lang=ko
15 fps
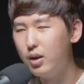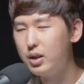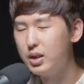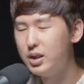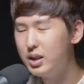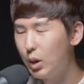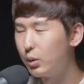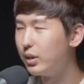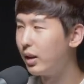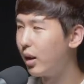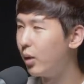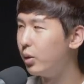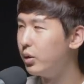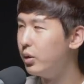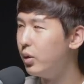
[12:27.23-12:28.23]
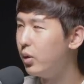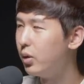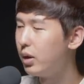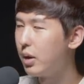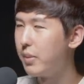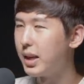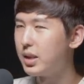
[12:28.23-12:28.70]
진짜 어색하거든요.
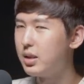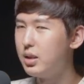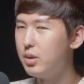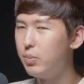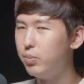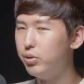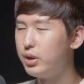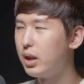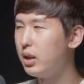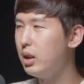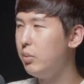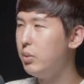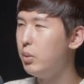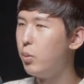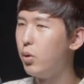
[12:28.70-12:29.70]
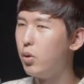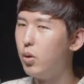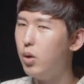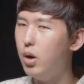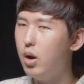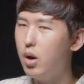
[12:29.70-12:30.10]
그러니까 마치 부장님이 뭐